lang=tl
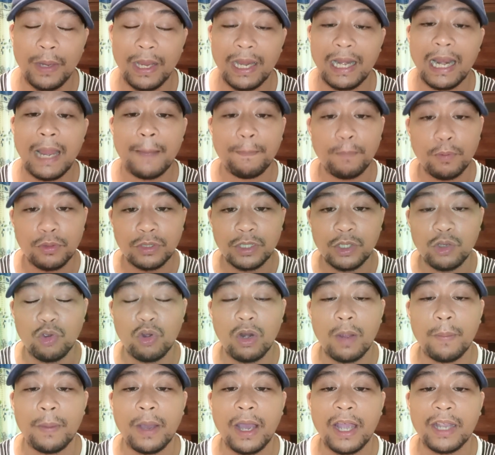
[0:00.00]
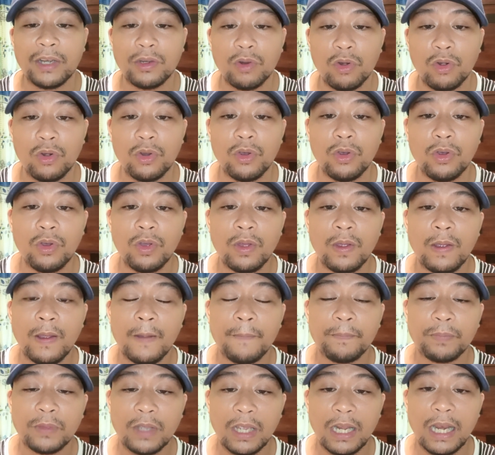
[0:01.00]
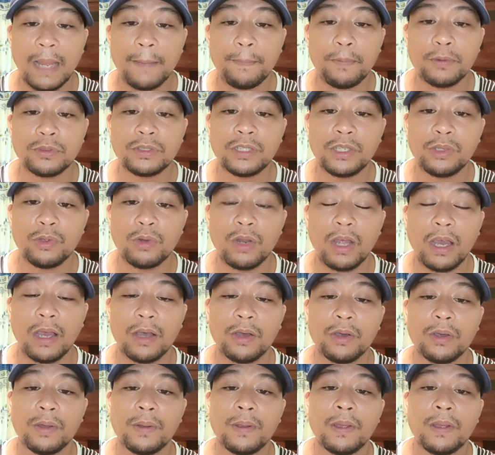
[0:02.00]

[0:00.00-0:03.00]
Ilapos ninyo na mga idol, no? Ilapos ninyo na.